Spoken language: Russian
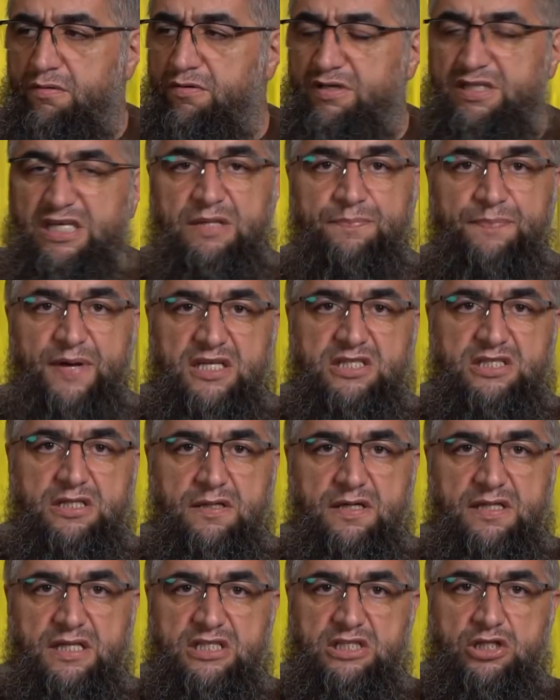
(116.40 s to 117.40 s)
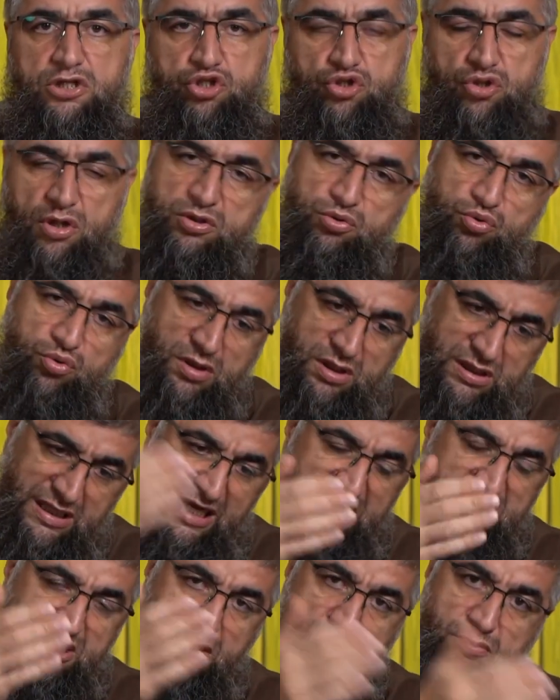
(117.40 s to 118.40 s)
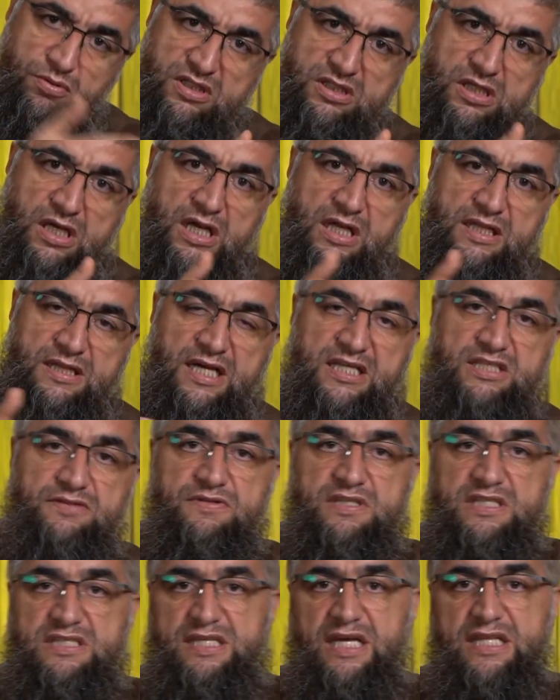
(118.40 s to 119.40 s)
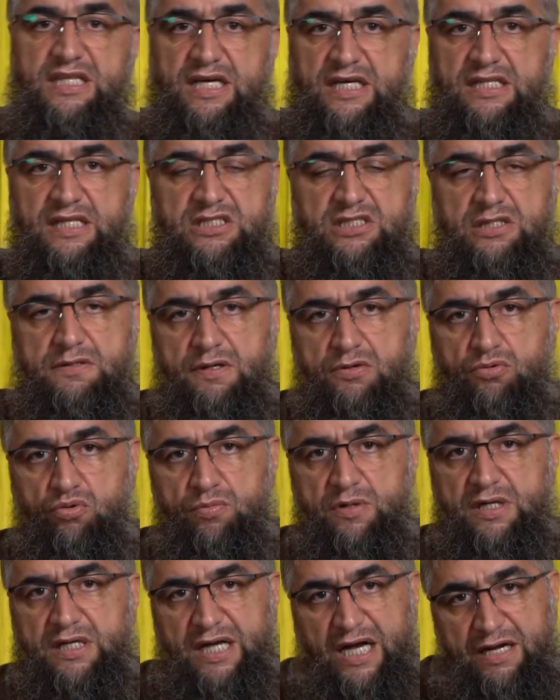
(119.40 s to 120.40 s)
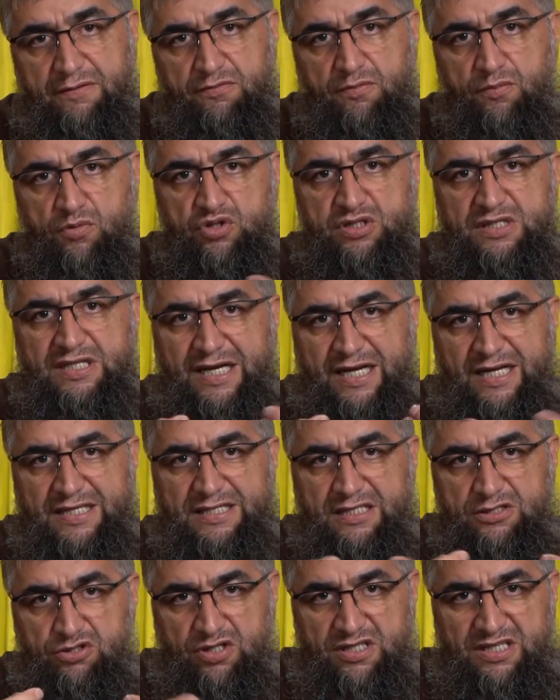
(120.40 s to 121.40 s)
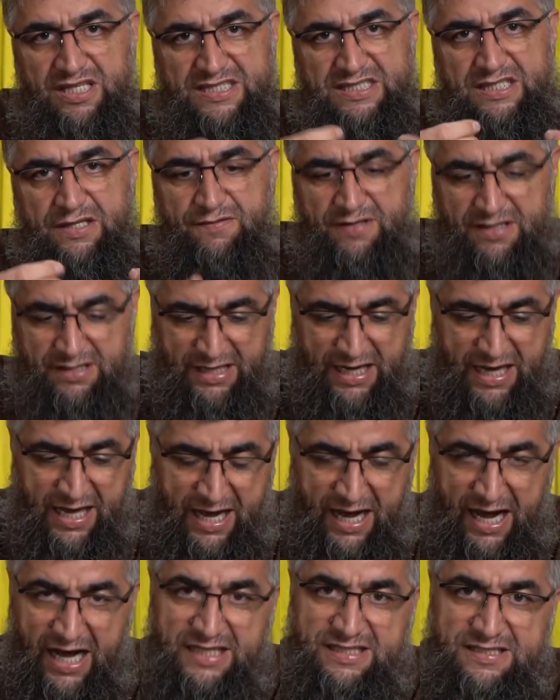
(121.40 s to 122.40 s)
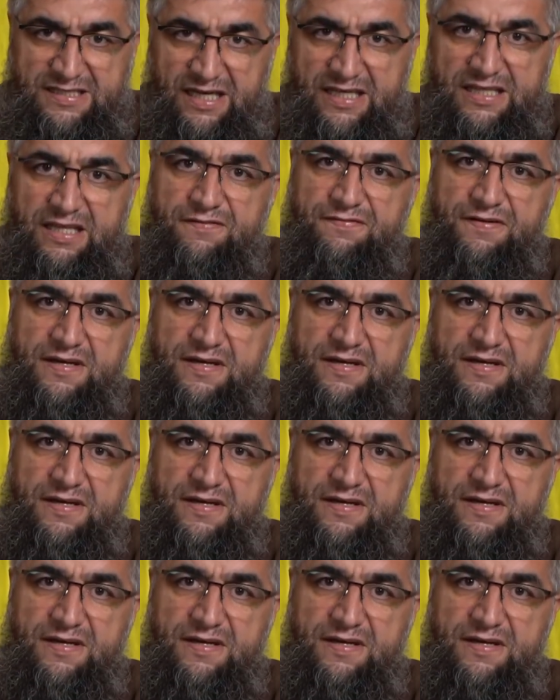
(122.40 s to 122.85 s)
Вот эти пять человек даже еще оттуда дальше у вас, даже вы не знаете, когда человек умер. Как вы можете доказать, что это достоверно от Саида